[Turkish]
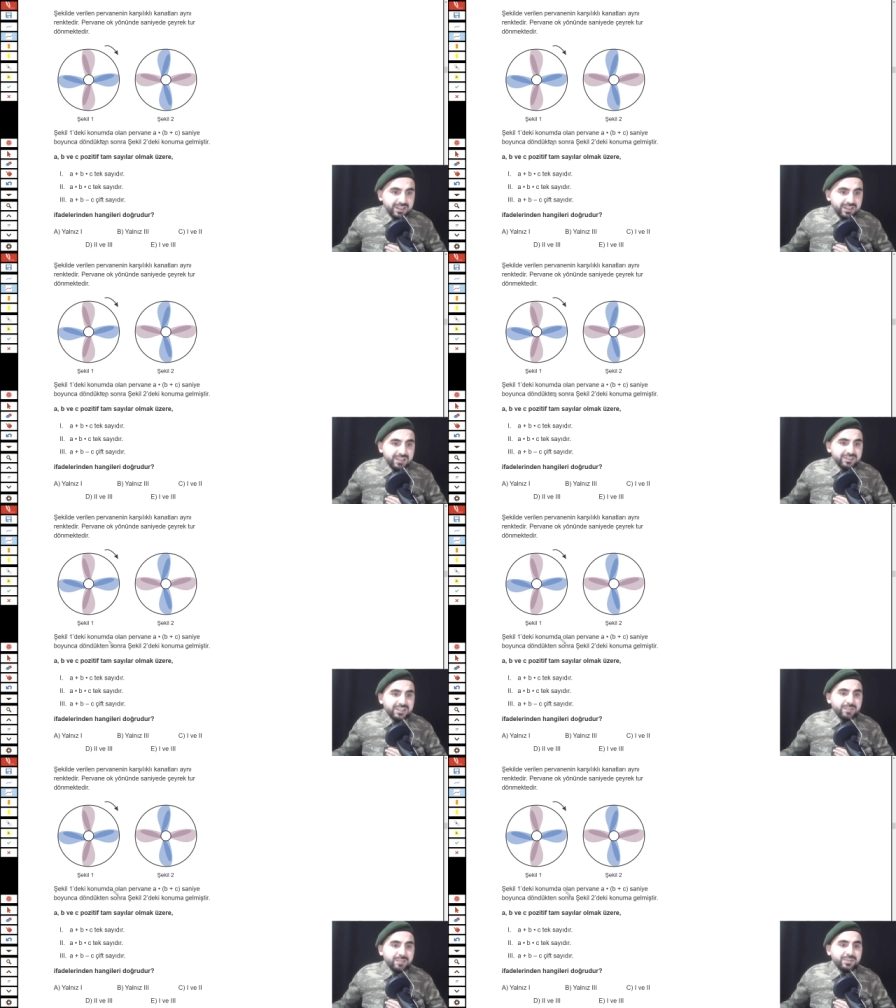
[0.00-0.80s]

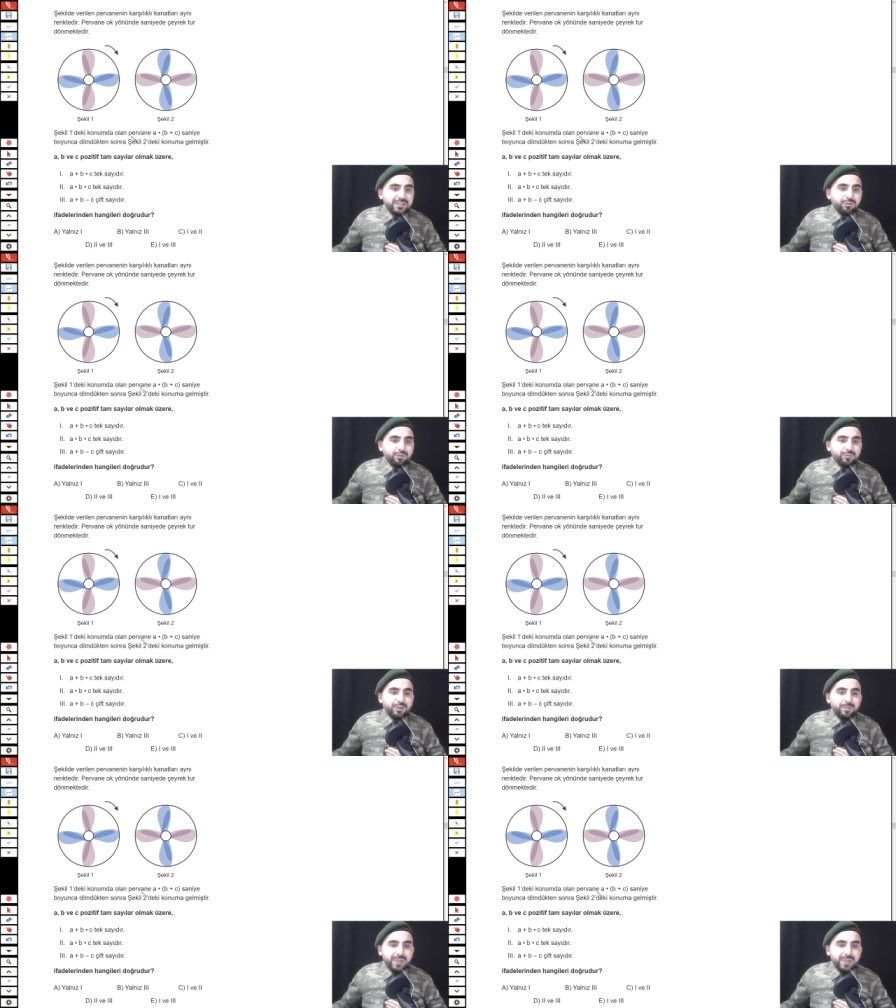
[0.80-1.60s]
Şekil 1'deki konumda
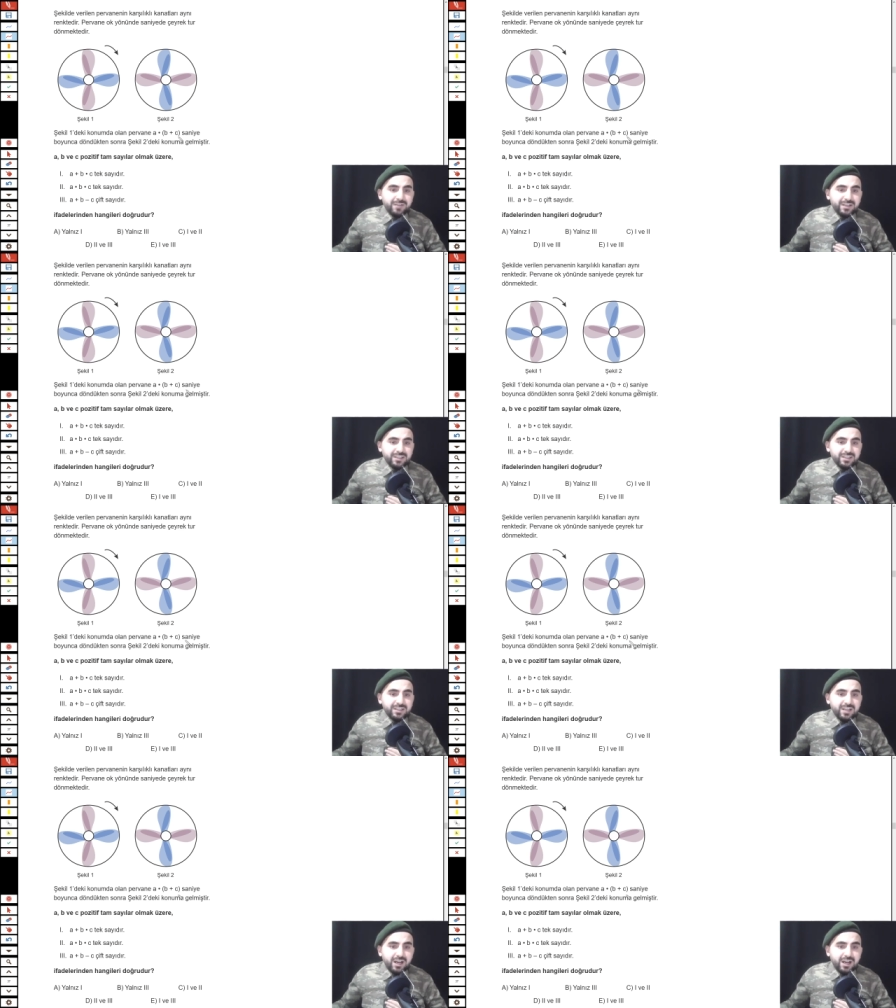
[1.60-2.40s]
olan pervane
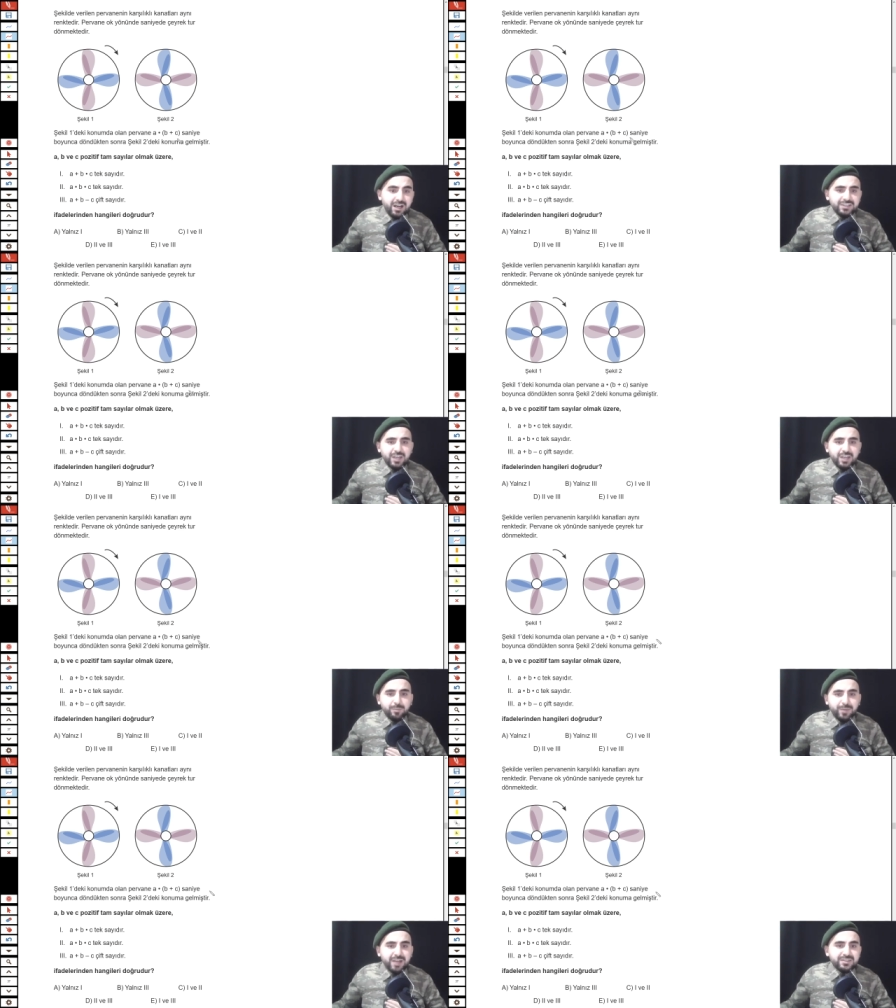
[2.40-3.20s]
A çarpı B
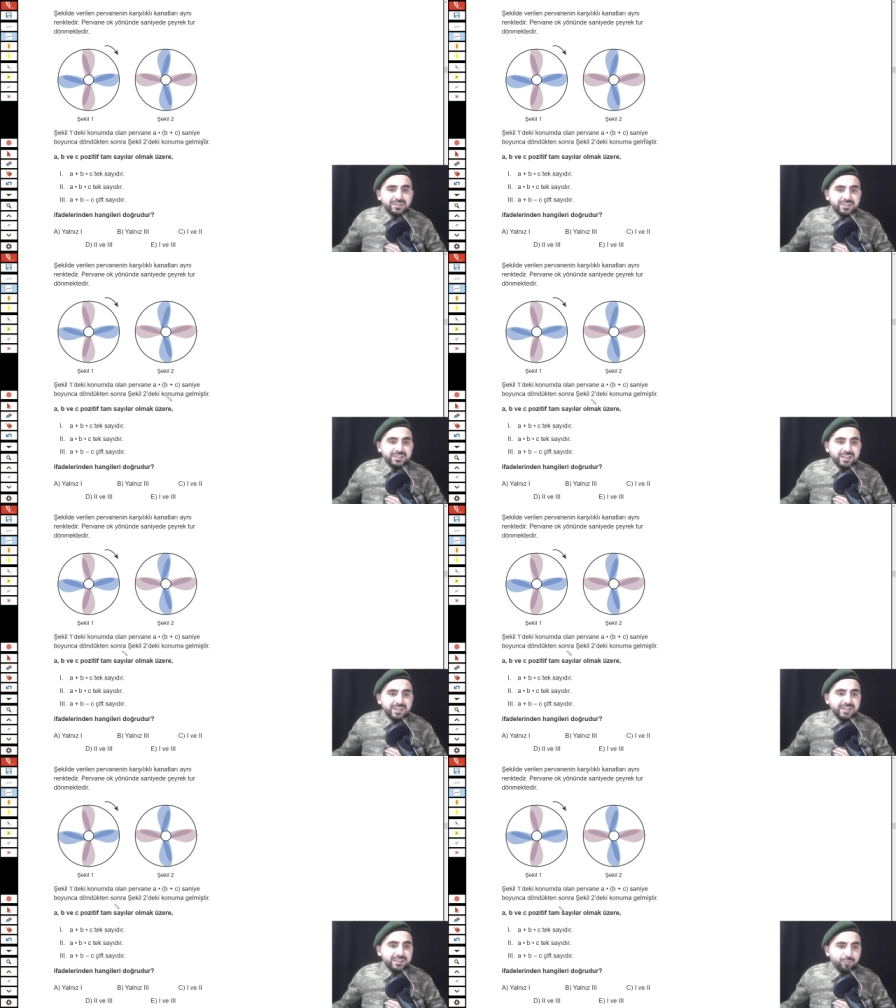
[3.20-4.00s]
artı C
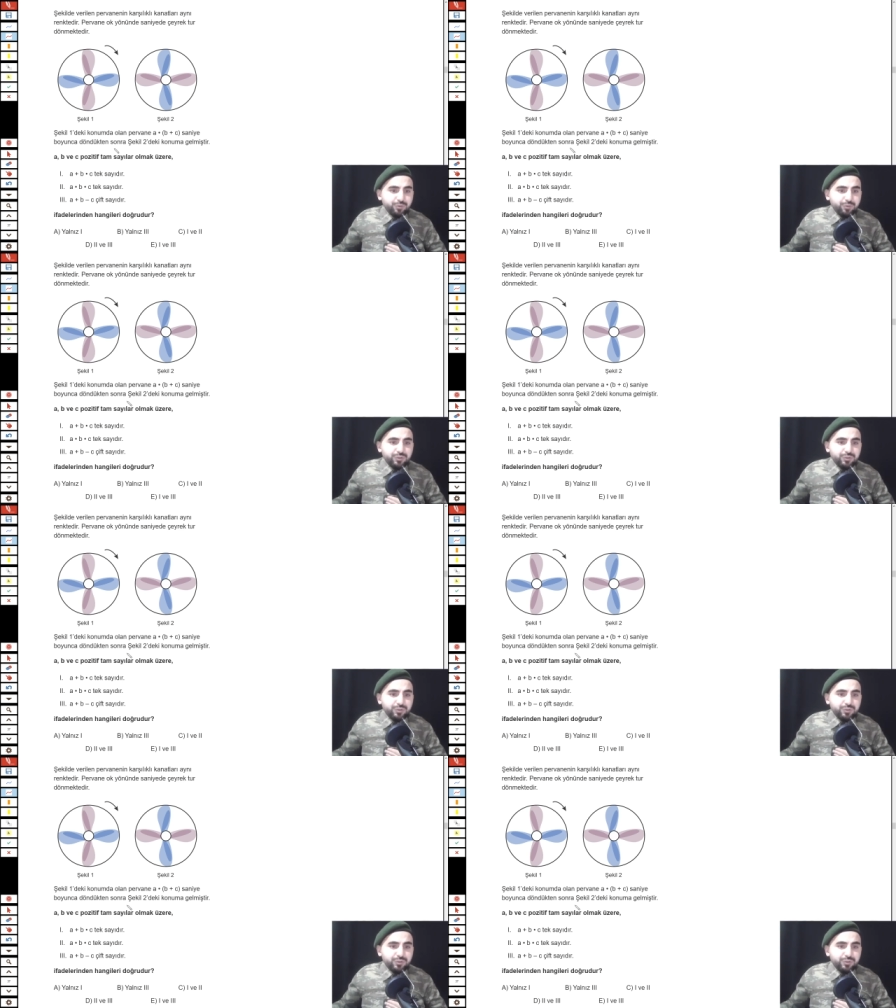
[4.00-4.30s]
saniye boyunca